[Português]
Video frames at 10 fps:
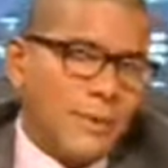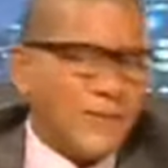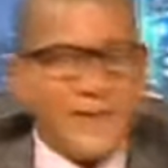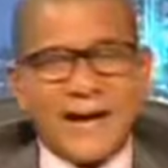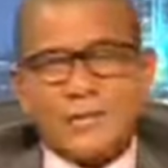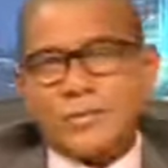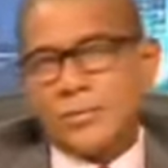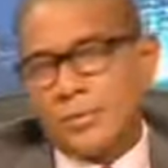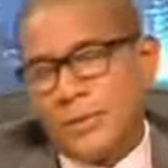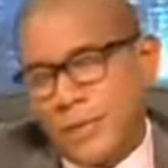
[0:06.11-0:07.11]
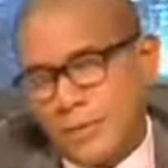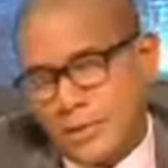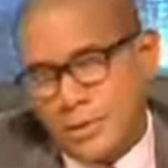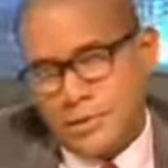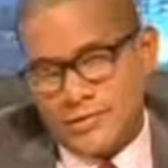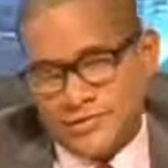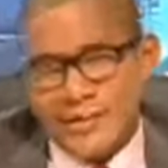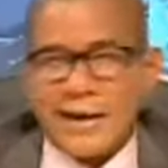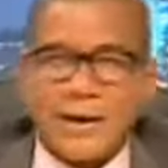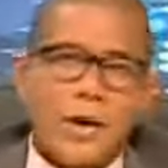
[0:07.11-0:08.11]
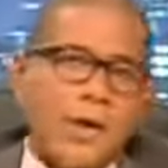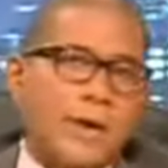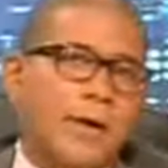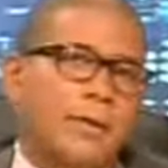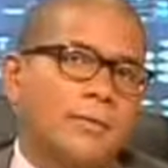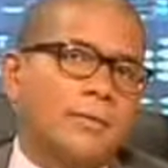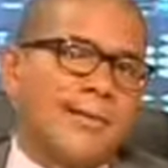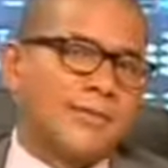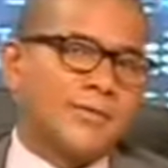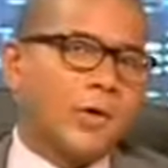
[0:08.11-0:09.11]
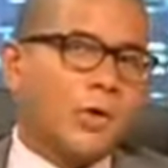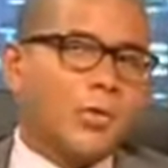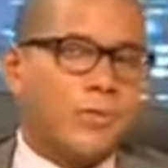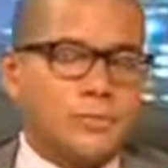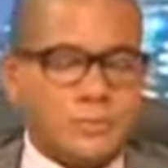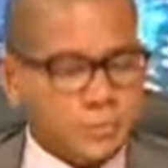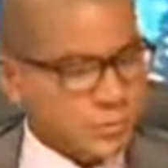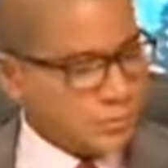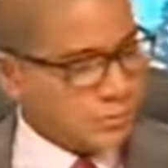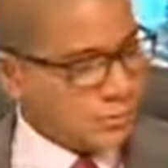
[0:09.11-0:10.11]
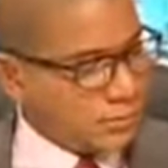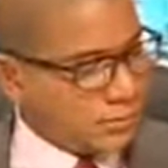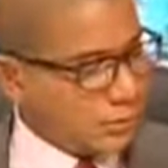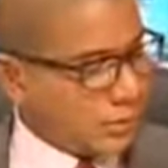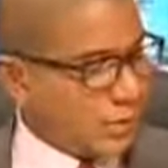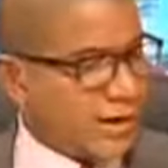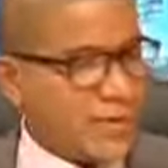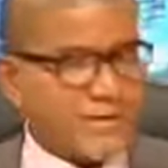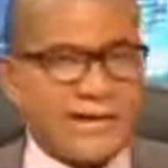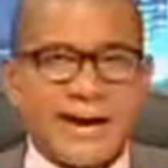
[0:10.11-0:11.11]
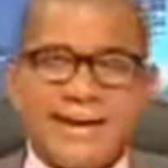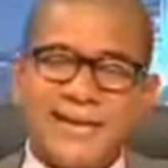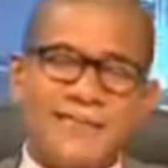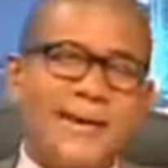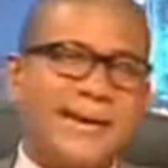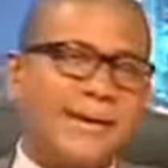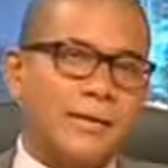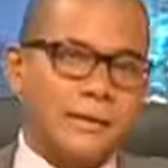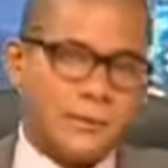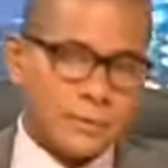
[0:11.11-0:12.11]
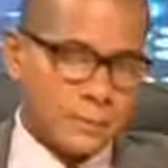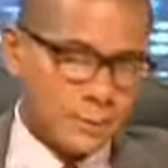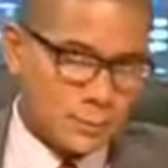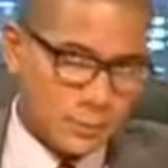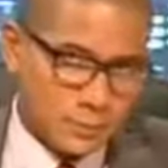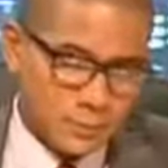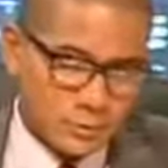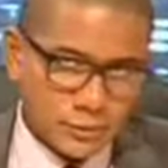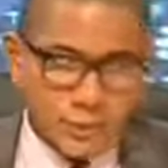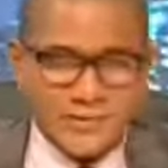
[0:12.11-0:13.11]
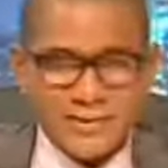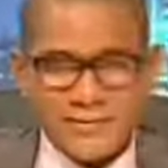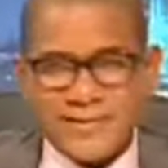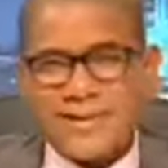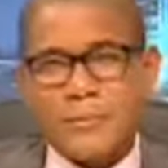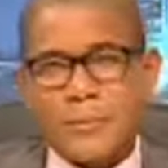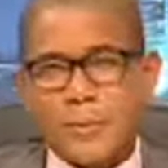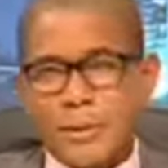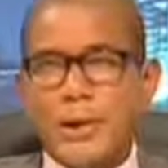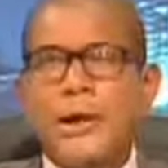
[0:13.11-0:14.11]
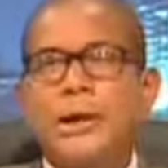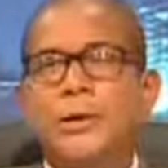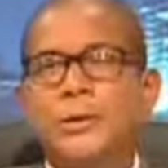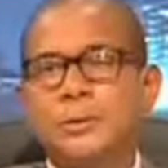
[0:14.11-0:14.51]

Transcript: pelo facto de estar agora a solo, poderia baixar. Ele vale, sozinho vale por mil.